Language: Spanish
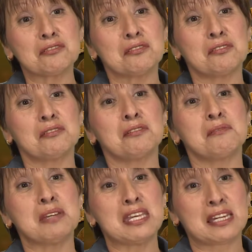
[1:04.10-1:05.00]

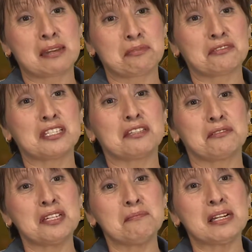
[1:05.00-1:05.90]
o me llegué a
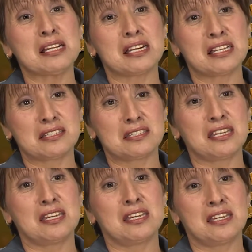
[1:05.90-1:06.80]
prostituir para,
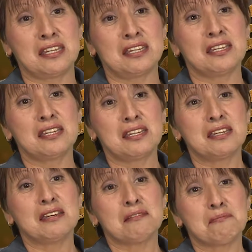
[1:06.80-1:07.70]
este,
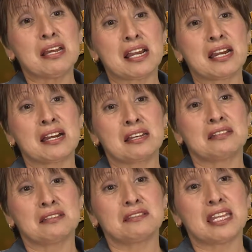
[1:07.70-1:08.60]
para
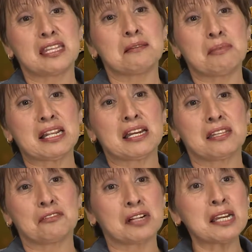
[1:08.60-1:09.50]
tener
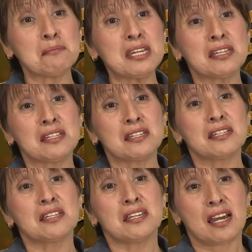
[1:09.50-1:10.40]
para drogarme.
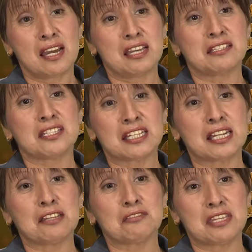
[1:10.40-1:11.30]
A ese
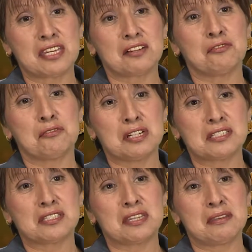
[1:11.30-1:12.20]
grado llegó
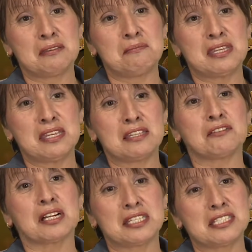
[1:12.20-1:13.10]
este, mi
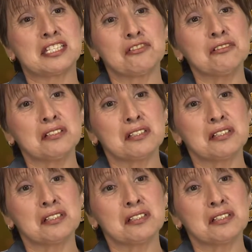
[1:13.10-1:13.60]
drogadicción